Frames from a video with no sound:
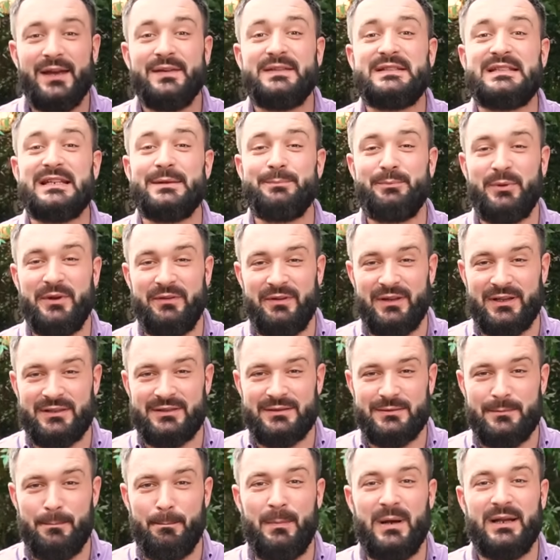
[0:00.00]
Всем
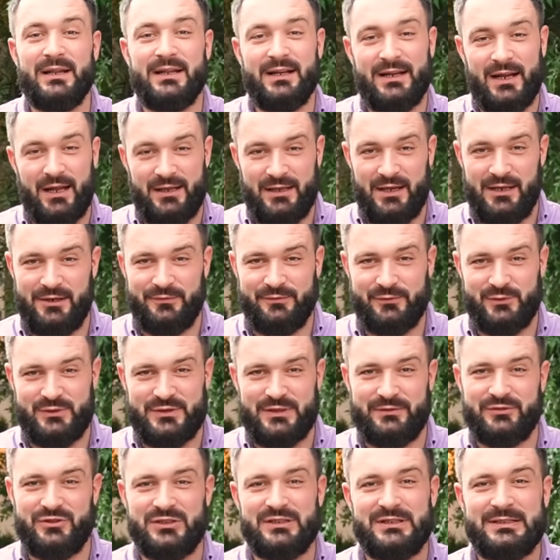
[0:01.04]
привет! Мы на канале
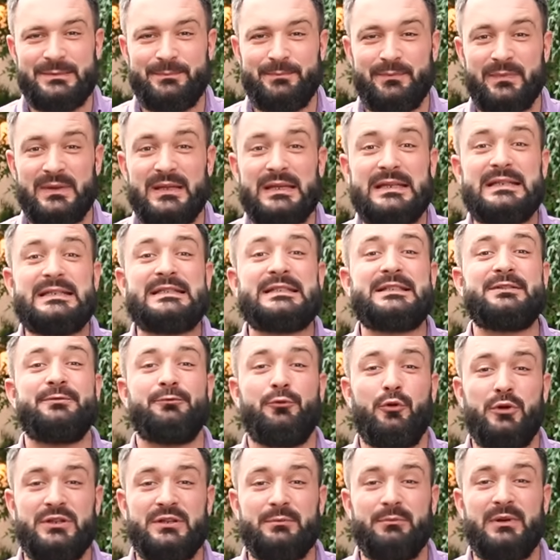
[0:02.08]
«Вкусовщина» и
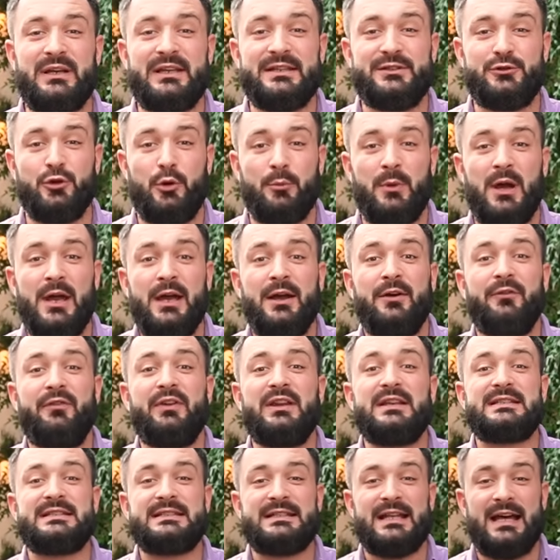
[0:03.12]
сегодня мы идем в
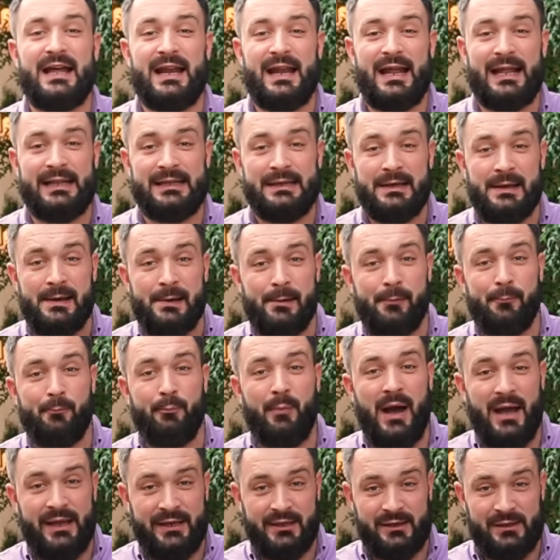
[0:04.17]
ресторан
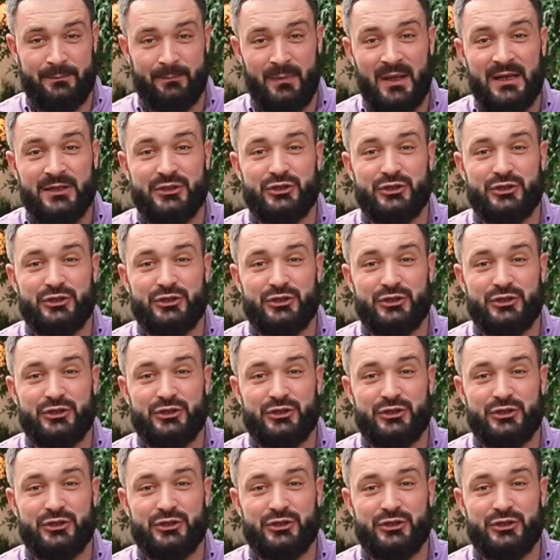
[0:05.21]
«Майер»,